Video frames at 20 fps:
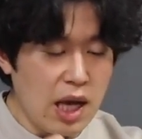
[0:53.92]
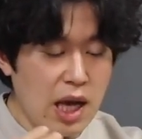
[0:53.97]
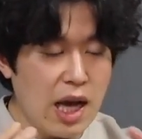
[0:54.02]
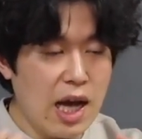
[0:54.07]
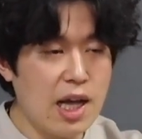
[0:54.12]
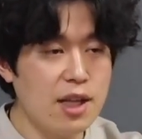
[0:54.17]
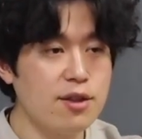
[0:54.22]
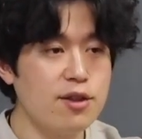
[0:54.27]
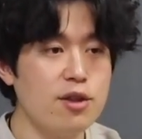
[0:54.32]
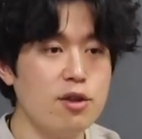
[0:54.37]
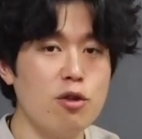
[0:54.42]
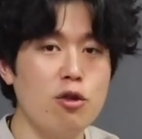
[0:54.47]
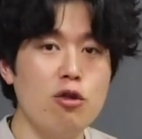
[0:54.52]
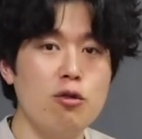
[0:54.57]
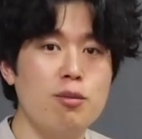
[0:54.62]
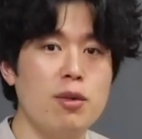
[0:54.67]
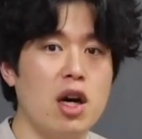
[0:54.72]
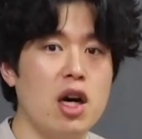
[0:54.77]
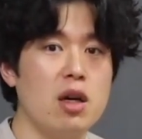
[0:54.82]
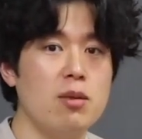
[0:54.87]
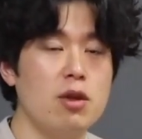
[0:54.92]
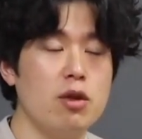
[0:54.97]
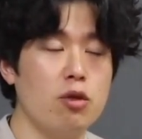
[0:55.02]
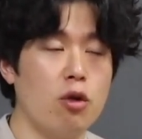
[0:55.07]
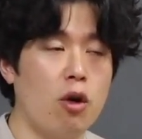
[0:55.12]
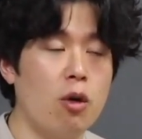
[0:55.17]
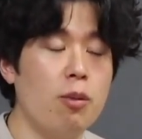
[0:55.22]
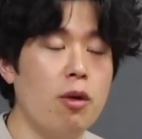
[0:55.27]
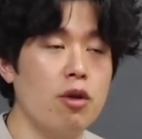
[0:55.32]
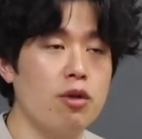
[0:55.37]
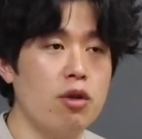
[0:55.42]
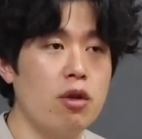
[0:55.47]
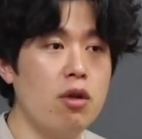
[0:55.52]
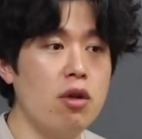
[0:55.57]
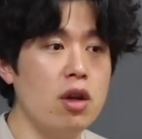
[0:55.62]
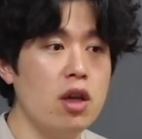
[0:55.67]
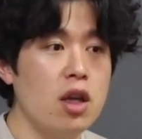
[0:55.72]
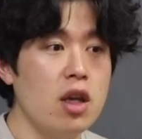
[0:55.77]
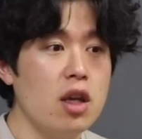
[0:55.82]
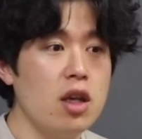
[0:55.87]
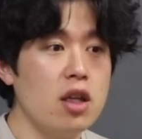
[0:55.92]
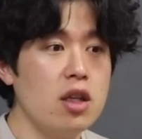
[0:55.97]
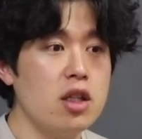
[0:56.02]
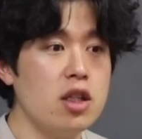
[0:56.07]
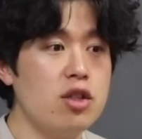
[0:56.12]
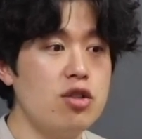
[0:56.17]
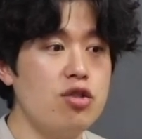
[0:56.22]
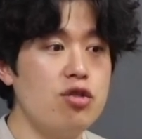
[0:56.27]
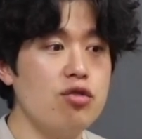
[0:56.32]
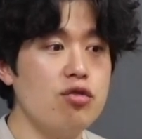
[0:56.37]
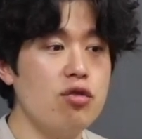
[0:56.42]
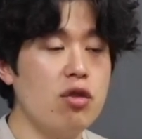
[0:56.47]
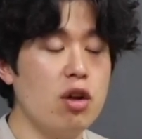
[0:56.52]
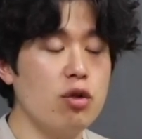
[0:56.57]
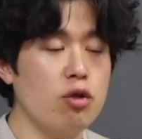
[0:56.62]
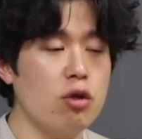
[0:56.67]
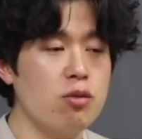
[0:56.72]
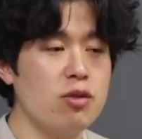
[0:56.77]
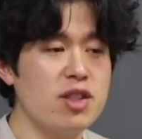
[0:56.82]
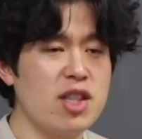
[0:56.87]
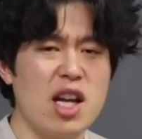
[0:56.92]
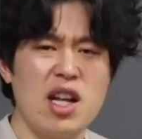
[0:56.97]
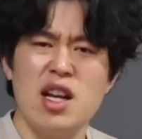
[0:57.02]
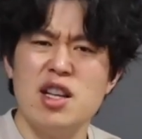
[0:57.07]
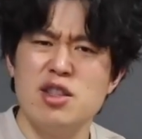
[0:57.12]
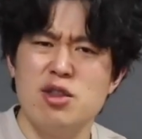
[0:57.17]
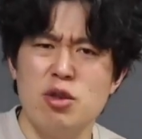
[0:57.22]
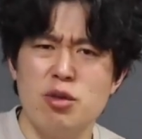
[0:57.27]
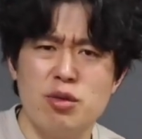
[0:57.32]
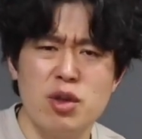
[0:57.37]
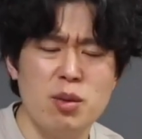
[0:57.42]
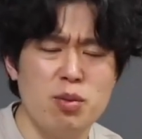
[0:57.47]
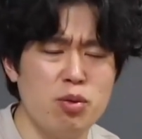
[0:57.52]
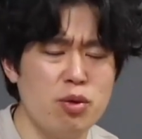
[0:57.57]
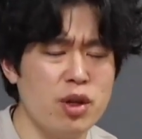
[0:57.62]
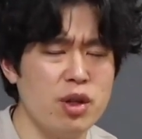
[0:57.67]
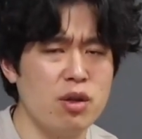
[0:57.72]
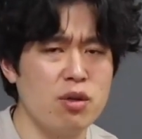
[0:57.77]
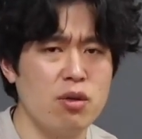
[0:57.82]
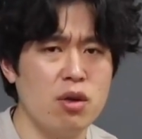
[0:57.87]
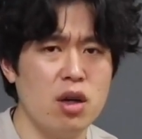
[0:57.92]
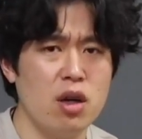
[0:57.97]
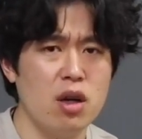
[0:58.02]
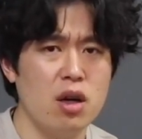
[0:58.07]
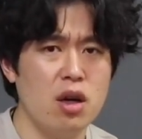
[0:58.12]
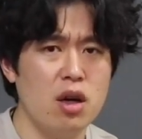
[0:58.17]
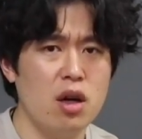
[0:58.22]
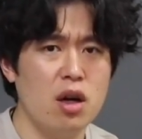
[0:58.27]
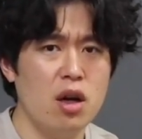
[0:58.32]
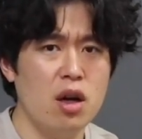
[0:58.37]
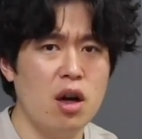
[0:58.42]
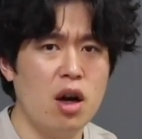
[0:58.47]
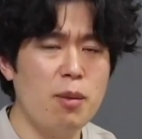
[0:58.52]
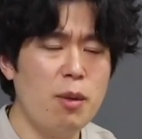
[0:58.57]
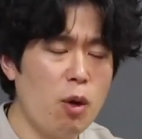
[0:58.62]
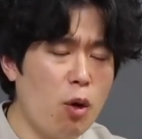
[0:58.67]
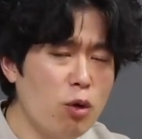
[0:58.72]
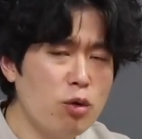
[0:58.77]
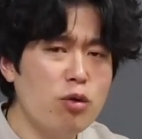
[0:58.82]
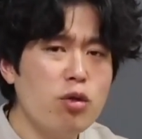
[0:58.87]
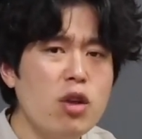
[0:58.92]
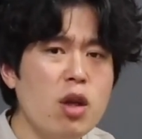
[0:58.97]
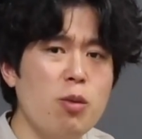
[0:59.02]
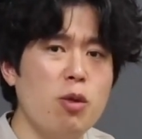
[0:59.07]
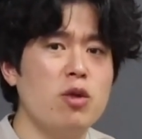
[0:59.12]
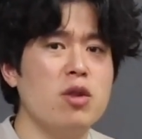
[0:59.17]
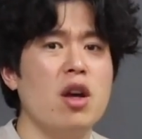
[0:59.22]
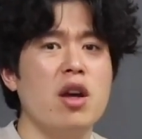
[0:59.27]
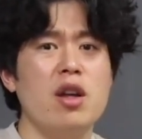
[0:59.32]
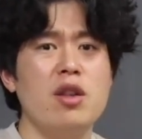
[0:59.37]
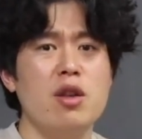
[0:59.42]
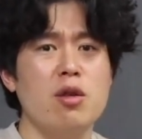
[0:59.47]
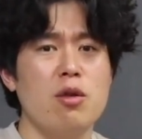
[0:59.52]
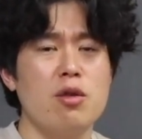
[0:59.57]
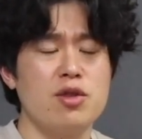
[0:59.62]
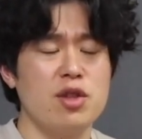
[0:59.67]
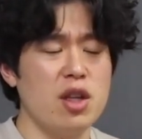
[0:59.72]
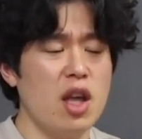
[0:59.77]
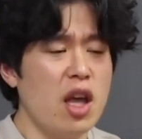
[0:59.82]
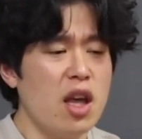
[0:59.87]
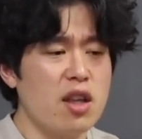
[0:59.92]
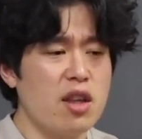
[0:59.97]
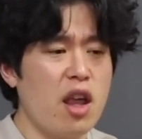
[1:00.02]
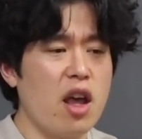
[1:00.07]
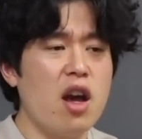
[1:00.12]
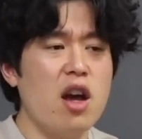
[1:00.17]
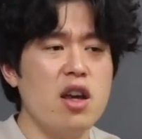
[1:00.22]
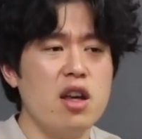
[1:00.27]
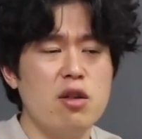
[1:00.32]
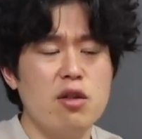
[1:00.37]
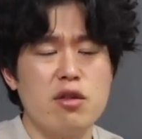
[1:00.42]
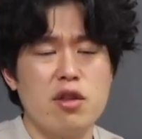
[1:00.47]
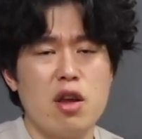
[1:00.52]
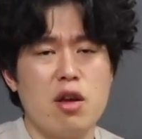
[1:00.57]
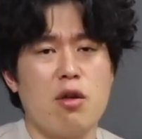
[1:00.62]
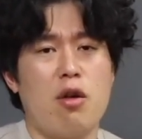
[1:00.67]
안쓰러운 마음을 넘어서 이 친구가 너무 사랑스럽게 보이는 거야. 아마 뭐 어떻게 못하겠는 거지. 얘가 이렇게